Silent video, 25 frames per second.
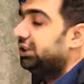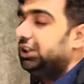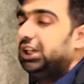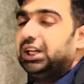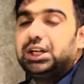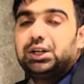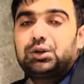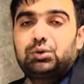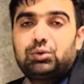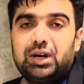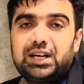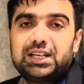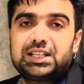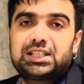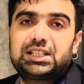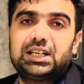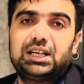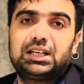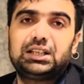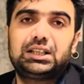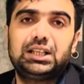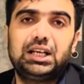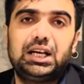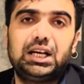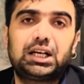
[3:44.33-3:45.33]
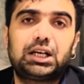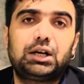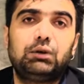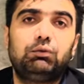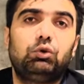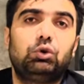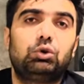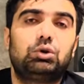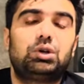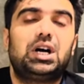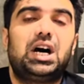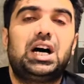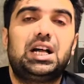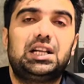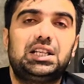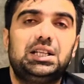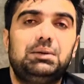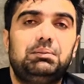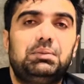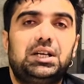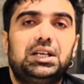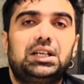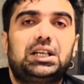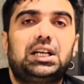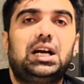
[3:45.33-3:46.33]
ये रिक्वेस्ट करते हैं कि वो काजी
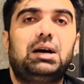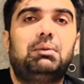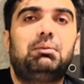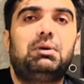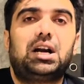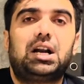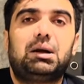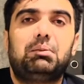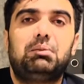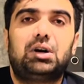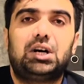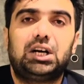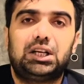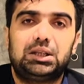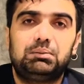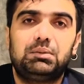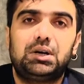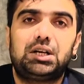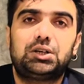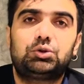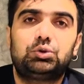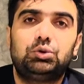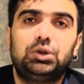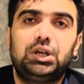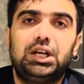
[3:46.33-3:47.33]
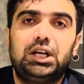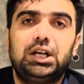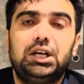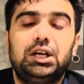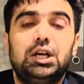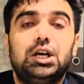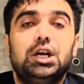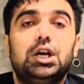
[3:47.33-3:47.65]
बन के हमारा मुकदमा सुने